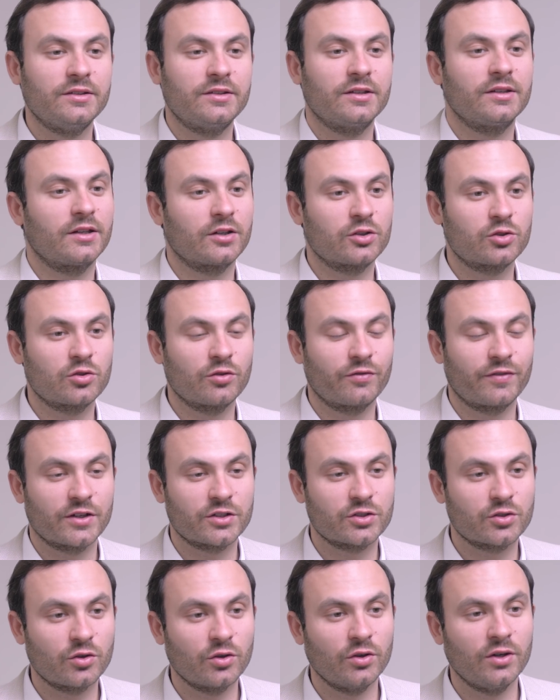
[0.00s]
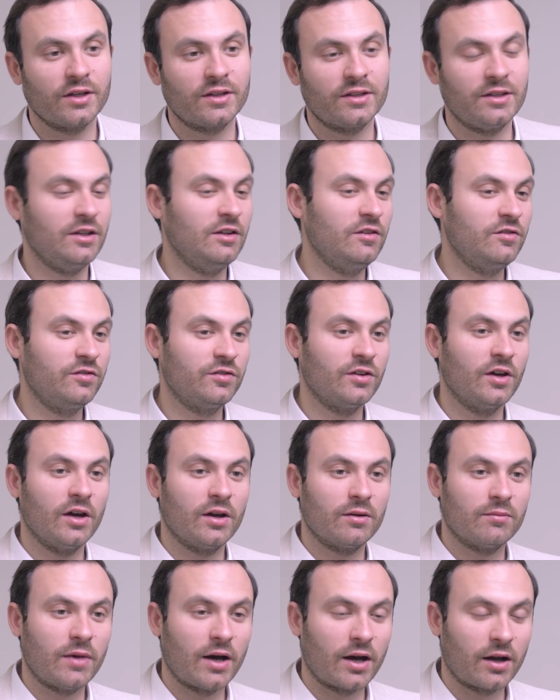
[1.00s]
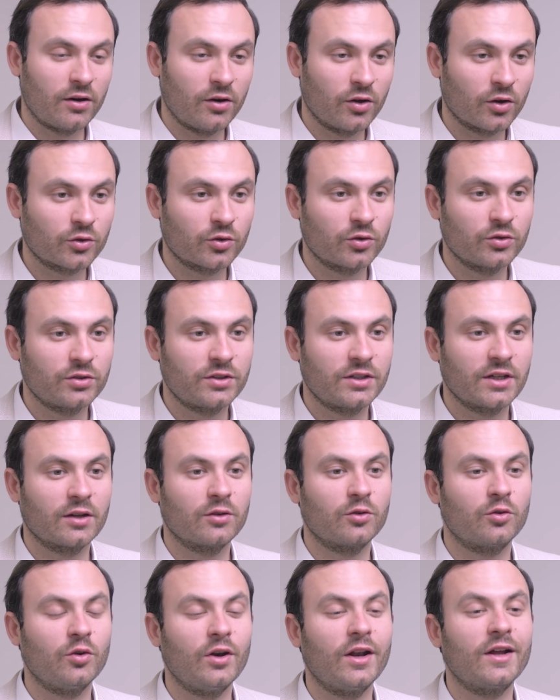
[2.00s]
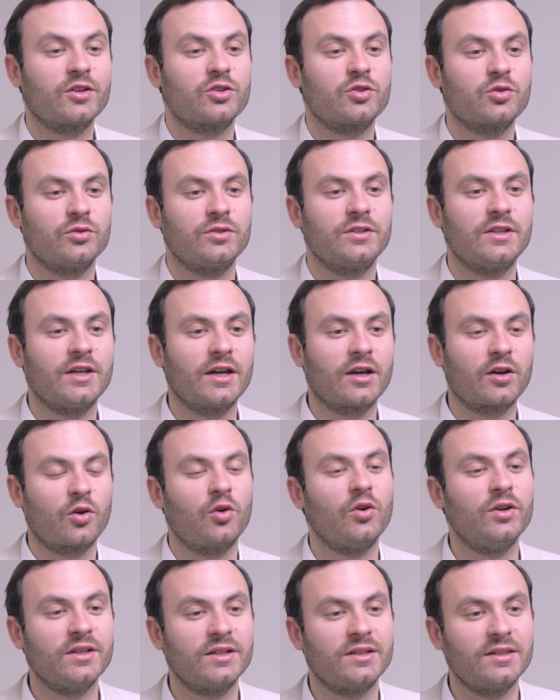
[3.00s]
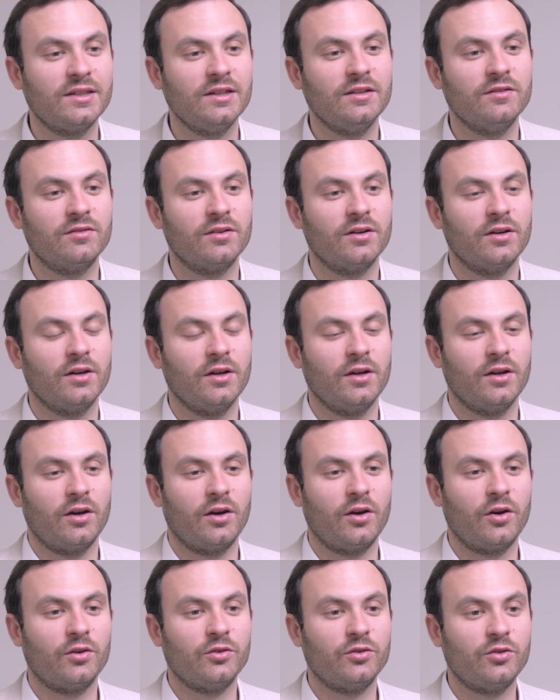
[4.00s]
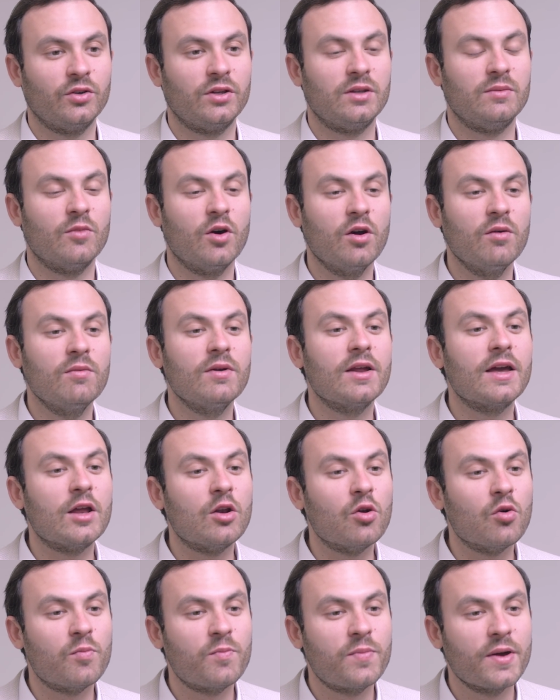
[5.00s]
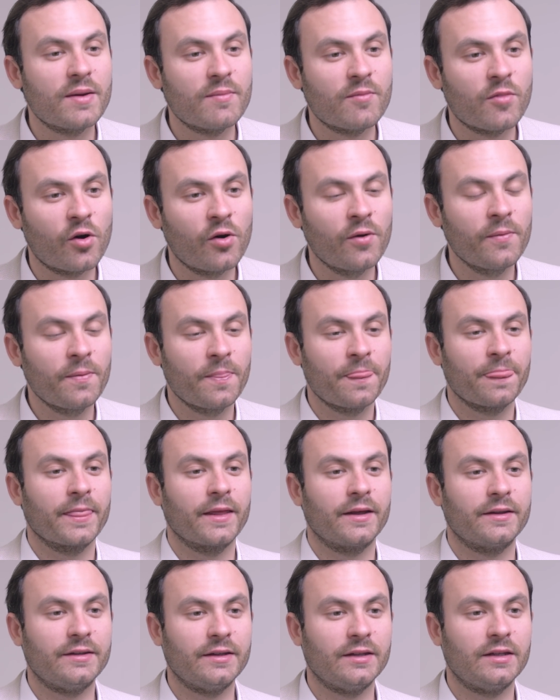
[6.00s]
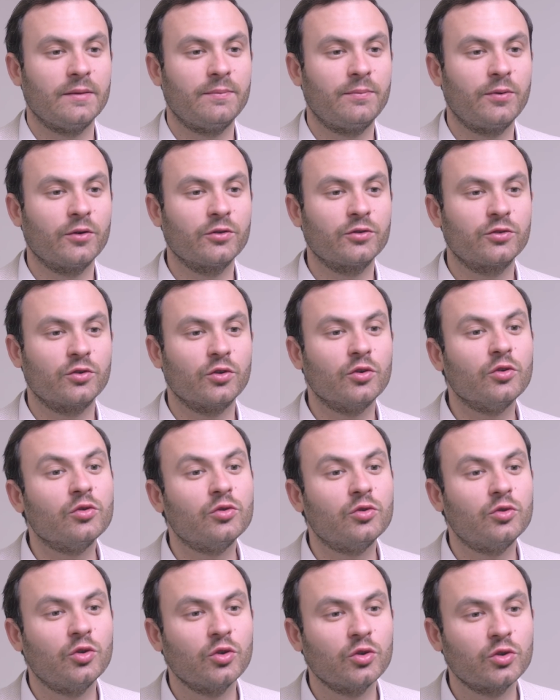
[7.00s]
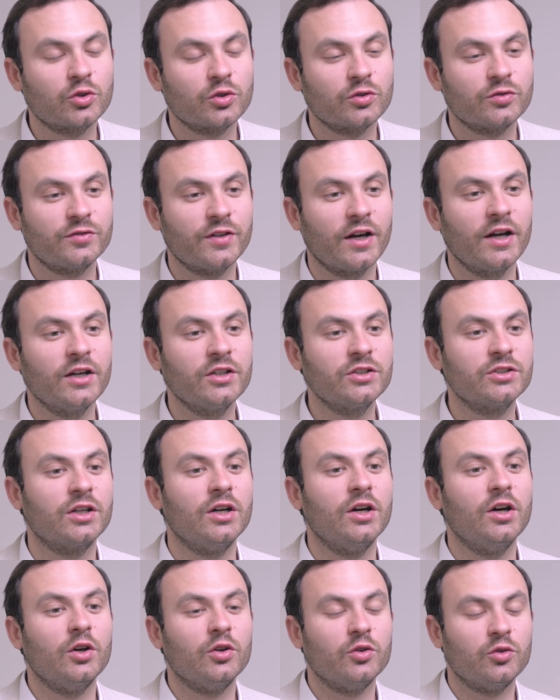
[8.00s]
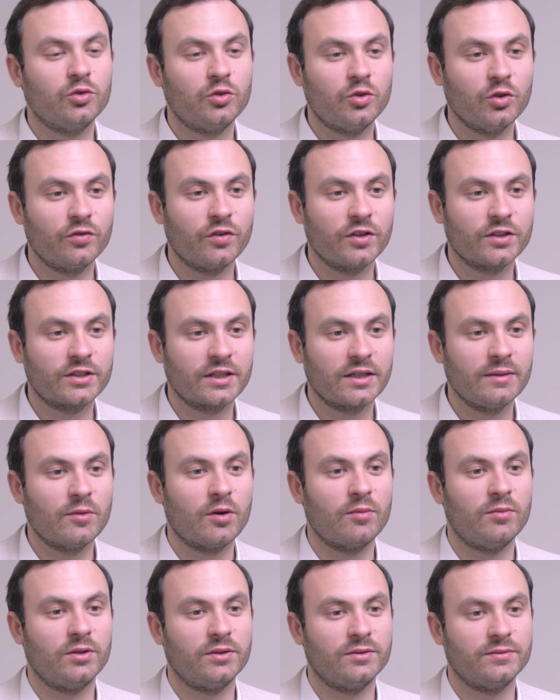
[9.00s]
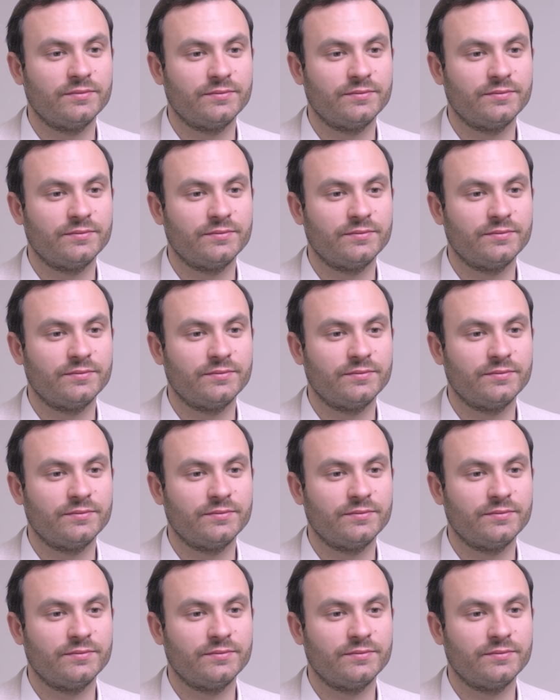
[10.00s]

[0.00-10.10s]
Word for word: c'est un chauffage collectif, bah, l'entretien de la chaudière collective de l'immeuble et le paiement des dépenses de chauffage de votre immeuble.